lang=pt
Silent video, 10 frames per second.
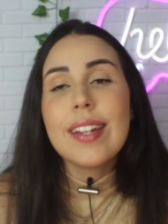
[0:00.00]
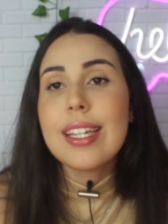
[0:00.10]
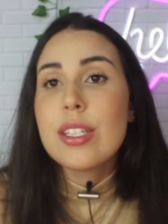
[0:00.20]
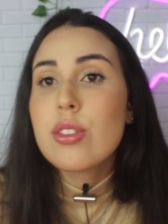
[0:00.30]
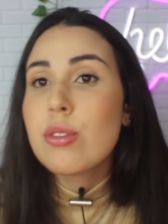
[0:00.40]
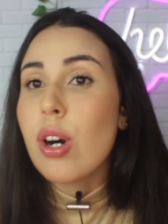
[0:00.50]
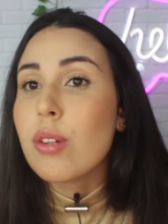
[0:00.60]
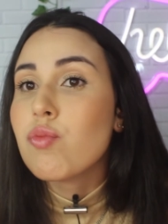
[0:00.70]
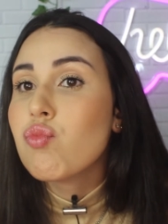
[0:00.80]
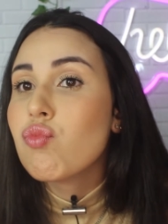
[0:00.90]
é isso,
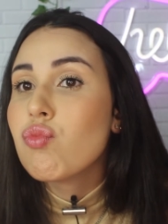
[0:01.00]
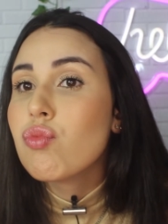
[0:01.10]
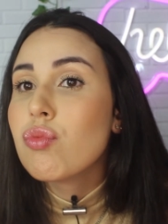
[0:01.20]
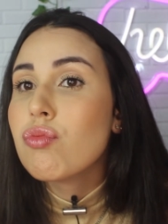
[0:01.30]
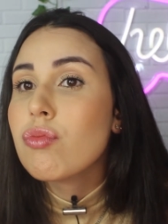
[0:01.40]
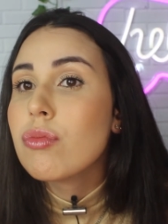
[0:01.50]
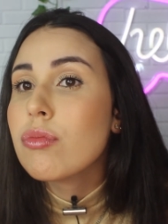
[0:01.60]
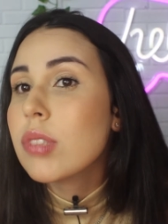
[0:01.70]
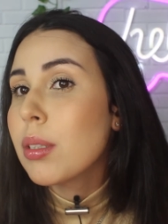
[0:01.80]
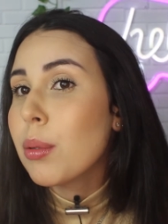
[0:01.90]
ó
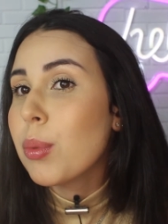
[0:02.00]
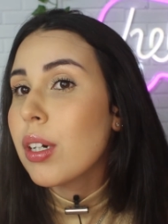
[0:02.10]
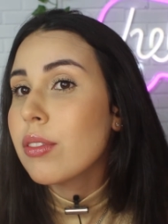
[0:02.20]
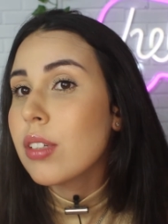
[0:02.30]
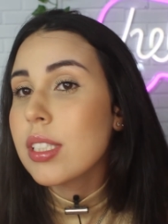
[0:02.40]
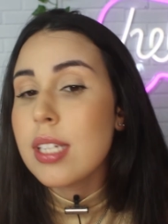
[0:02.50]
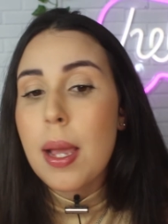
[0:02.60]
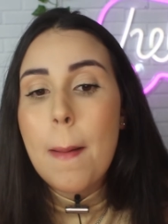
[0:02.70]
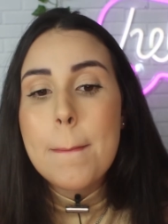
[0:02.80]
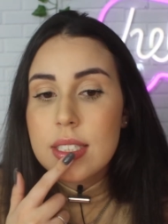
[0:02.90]
minha boca ficou
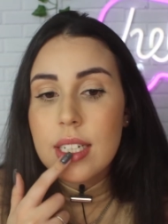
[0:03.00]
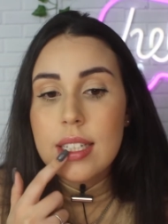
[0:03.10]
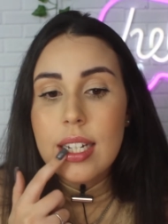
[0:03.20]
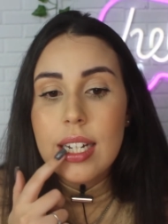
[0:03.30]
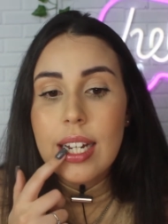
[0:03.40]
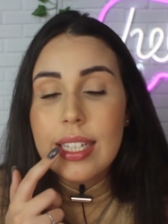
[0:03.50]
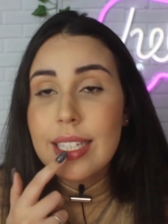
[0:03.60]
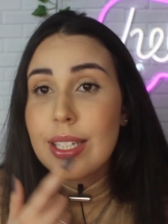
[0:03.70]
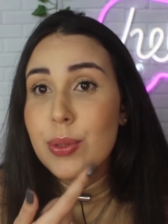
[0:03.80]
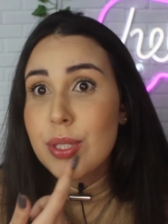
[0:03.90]
assim. Já tá,
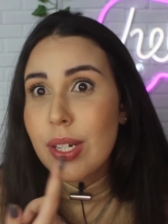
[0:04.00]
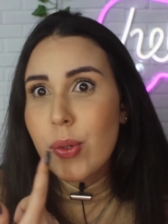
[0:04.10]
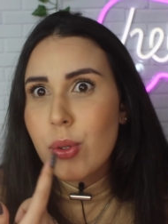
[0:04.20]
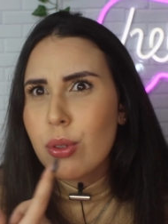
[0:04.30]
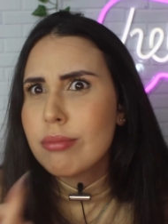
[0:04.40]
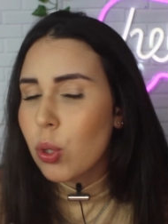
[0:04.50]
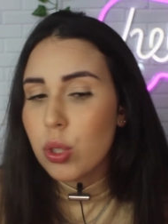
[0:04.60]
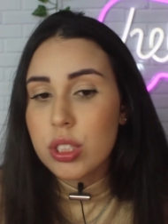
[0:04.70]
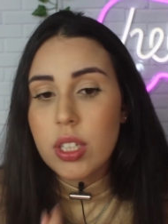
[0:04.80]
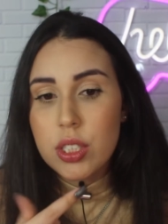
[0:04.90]
ainda não secou.
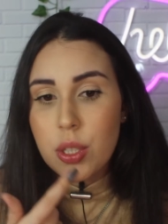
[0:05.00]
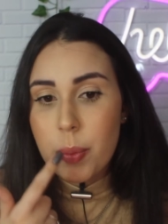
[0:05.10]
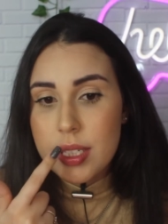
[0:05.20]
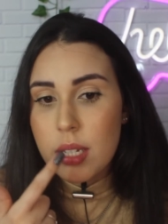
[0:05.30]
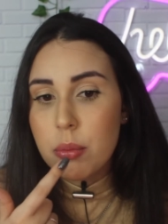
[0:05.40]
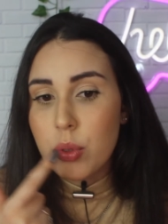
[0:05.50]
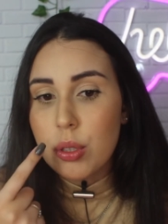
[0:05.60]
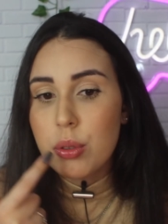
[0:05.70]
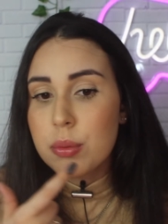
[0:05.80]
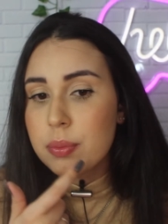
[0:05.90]
Hoje eu acho que eu passei
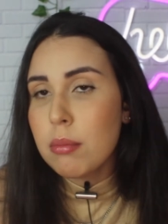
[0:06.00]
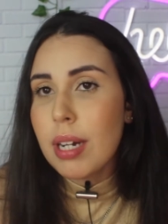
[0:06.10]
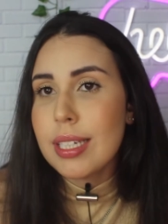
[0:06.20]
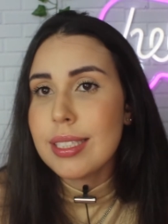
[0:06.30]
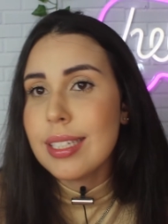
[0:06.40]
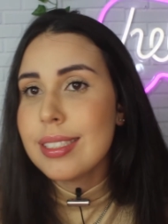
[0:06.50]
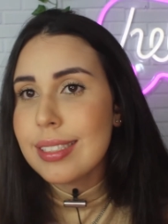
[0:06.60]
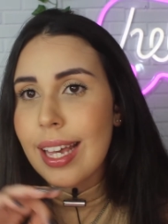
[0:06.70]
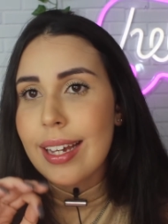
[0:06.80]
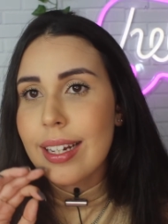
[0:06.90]
muito, mas ele
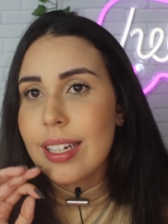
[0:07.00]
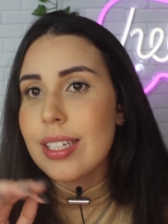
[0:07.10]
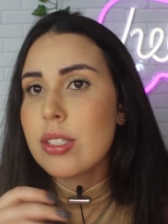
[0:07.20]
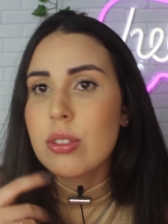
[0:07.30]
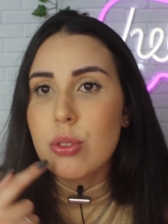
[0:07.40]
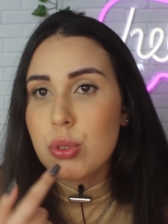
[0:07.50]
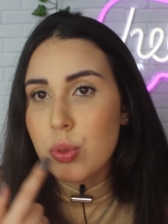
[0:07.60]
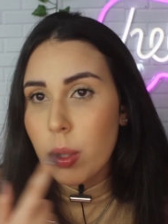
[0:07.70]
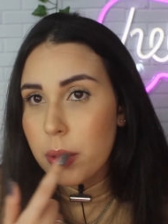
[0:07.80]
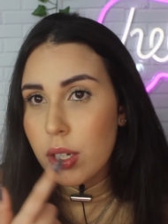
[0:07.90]
seca isso,
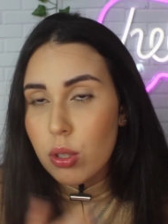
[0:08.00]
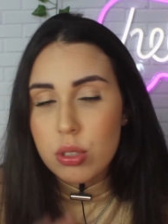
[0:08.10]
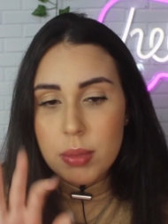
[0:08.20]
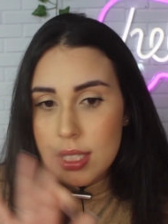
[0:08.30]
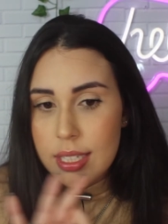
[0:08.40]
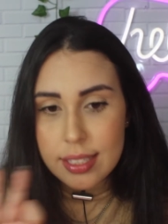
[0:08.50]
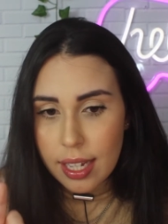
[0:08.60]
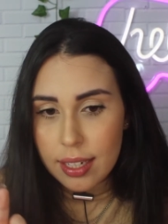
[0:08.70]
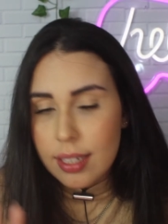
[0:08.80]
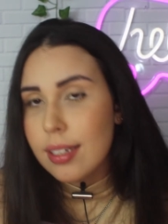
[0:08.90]
continua brilhoso, mas ele
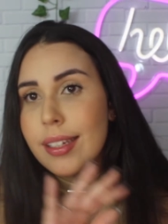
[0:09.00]
seca